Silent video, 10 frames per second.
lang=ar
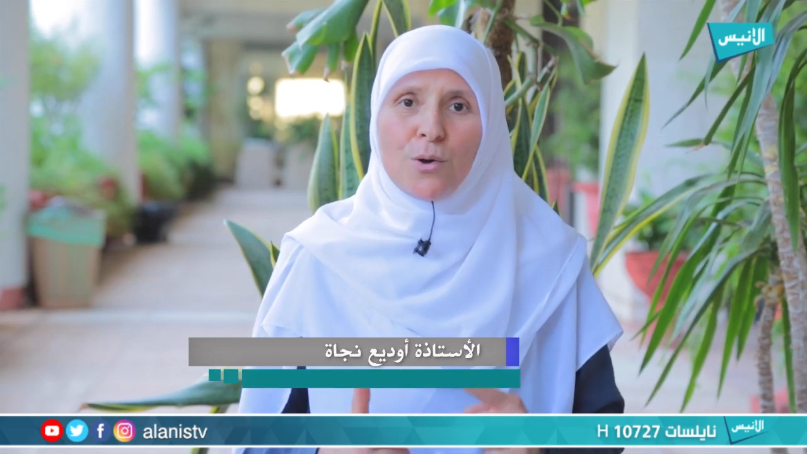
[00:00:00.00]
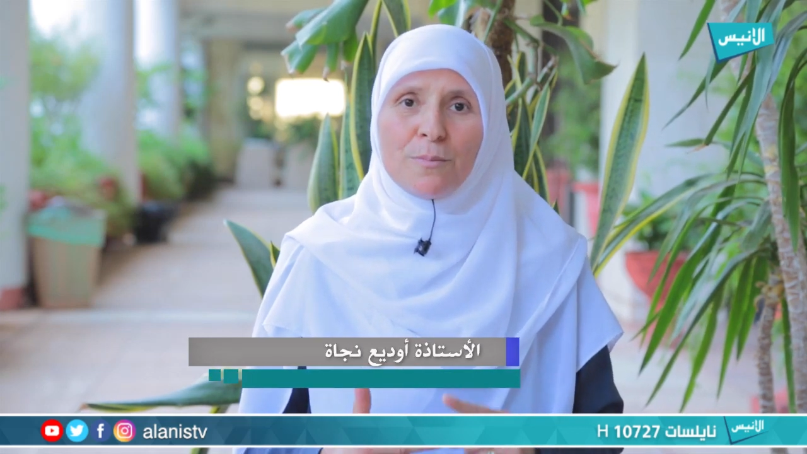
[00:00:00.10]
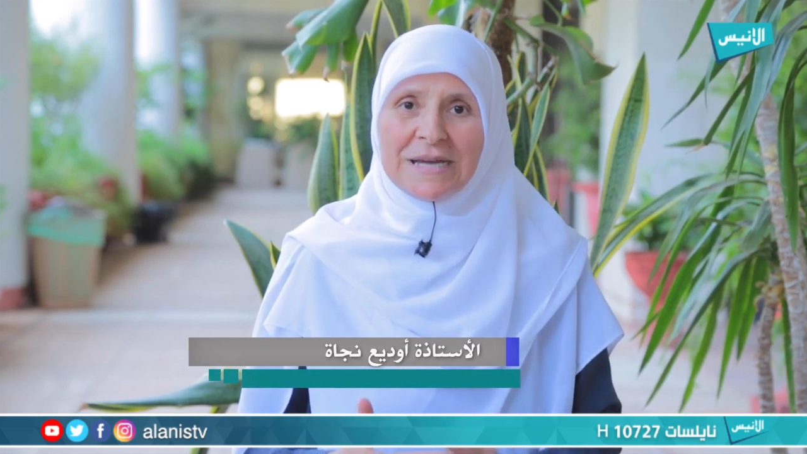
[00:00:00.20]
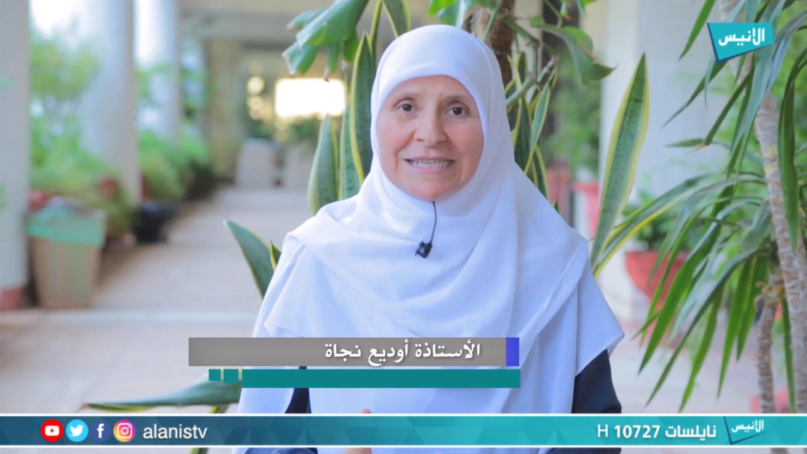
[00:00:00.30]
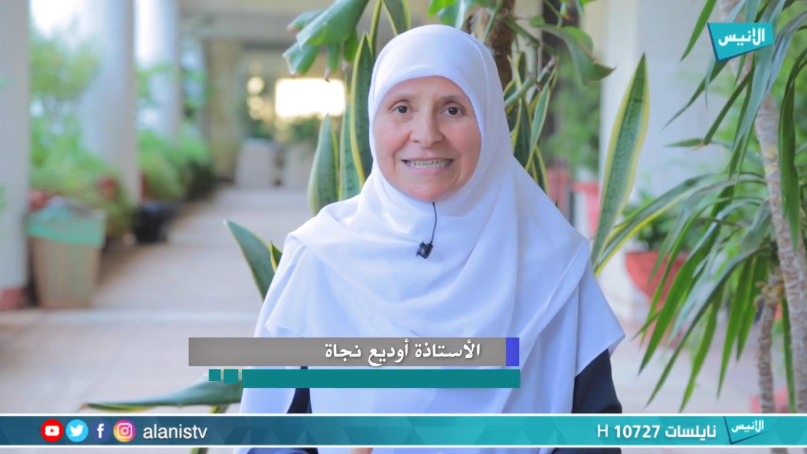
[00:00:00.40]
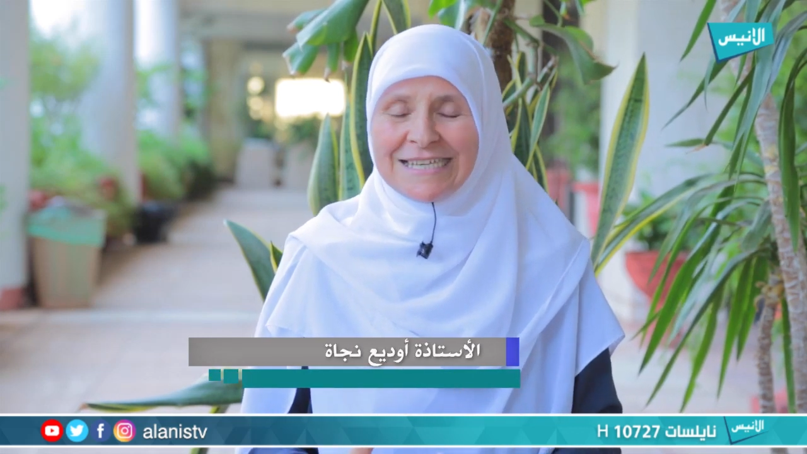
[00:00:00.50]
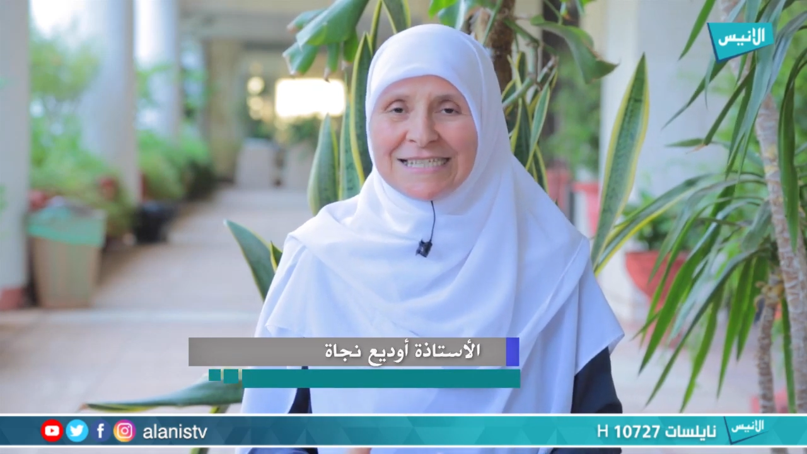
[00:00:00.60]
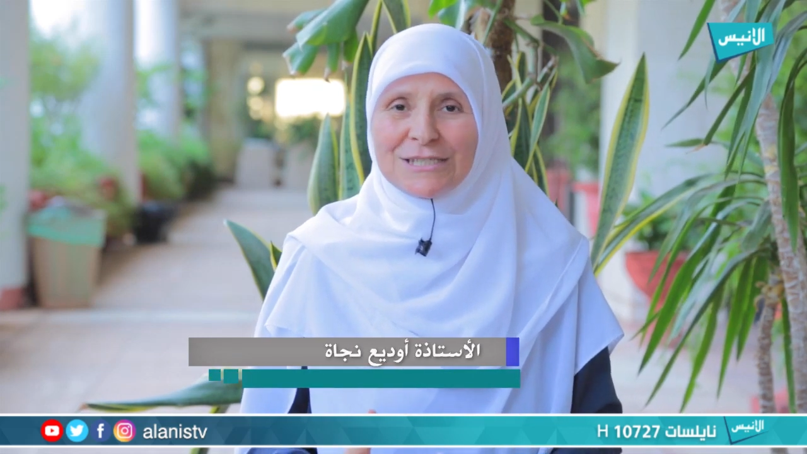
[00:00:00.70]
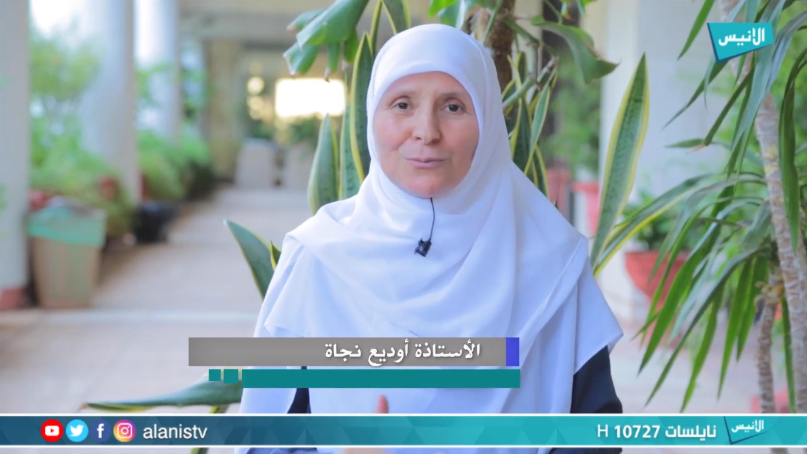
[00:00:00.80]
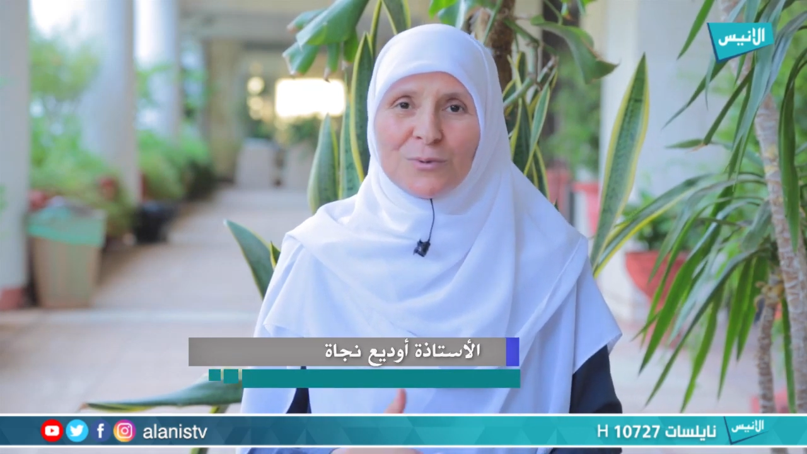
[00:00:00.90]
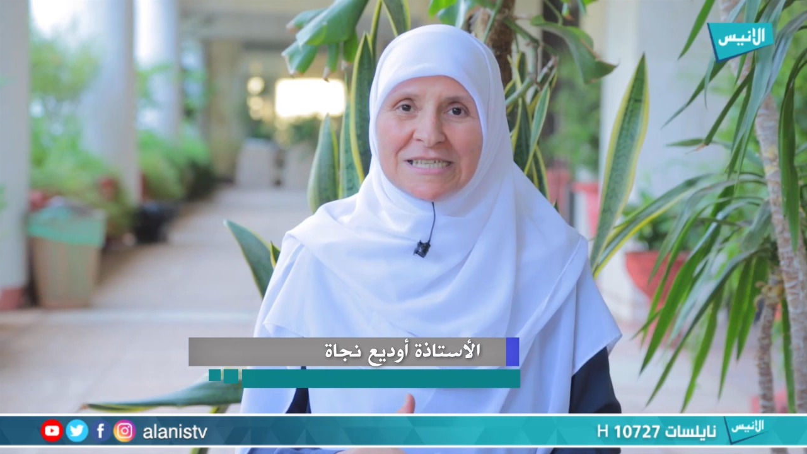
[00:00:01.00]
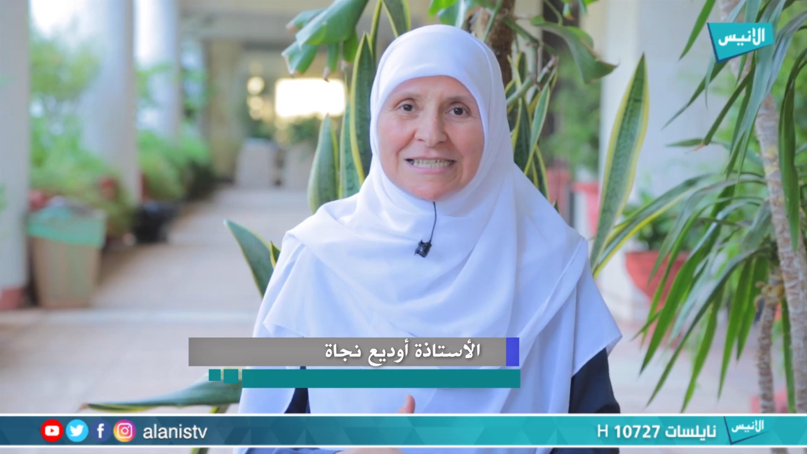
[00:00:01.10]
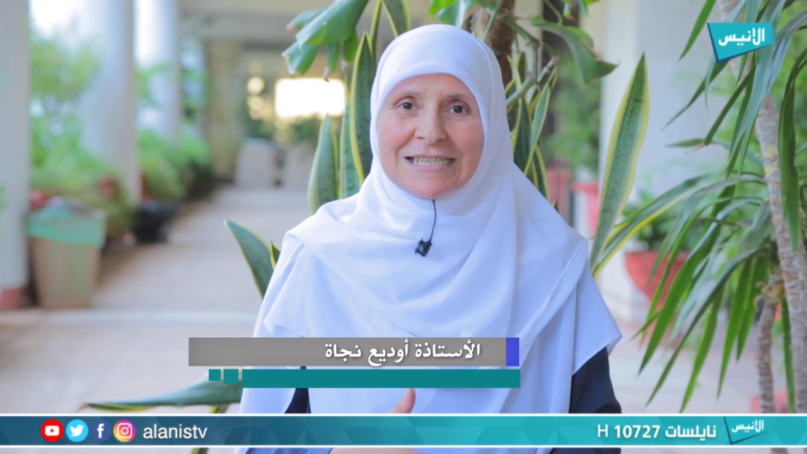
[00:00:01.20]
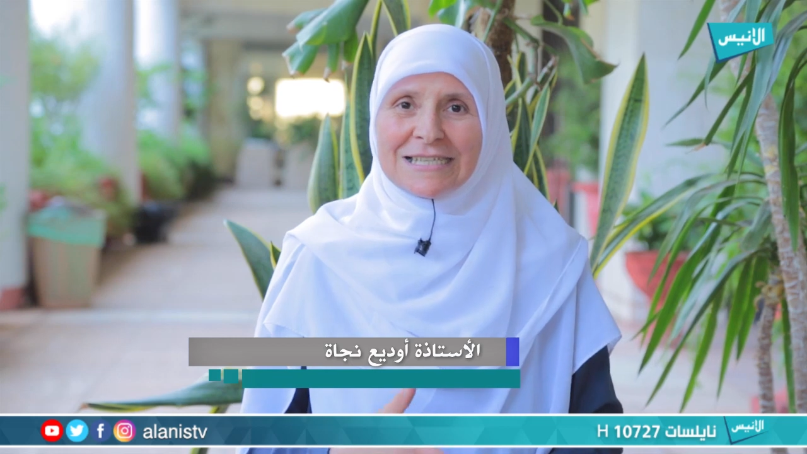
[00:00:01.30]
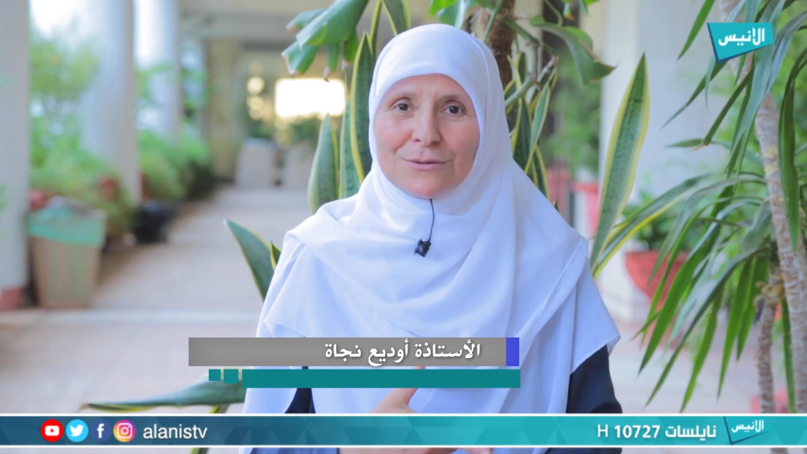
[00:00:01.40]
ومن بعد ديس
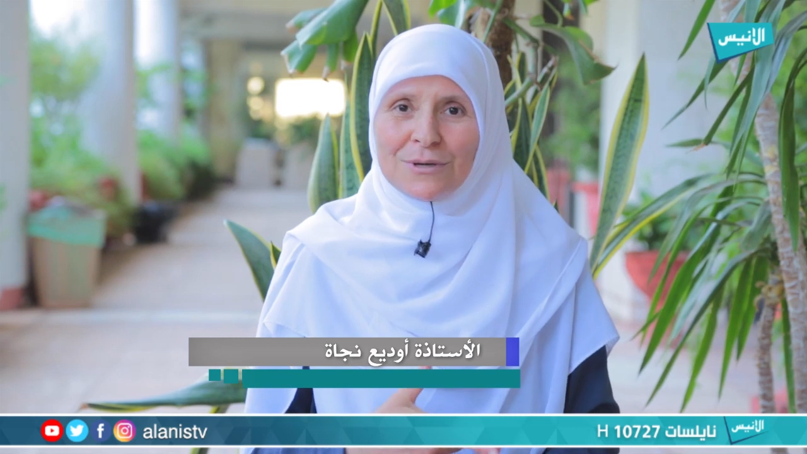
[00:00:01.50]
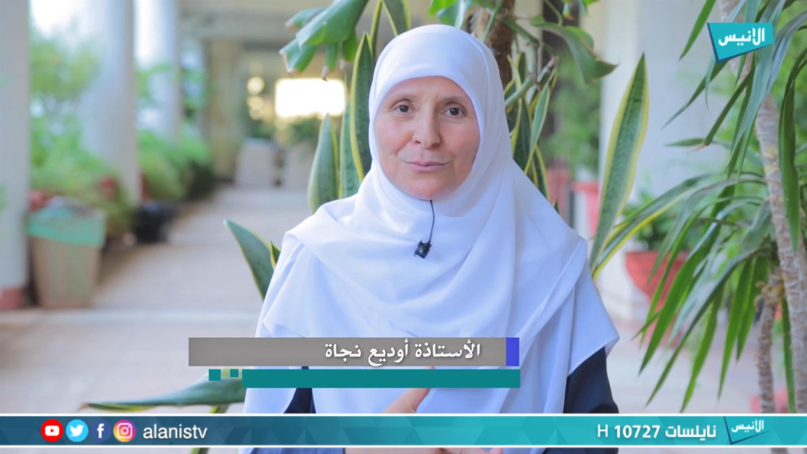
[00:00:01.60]
وسن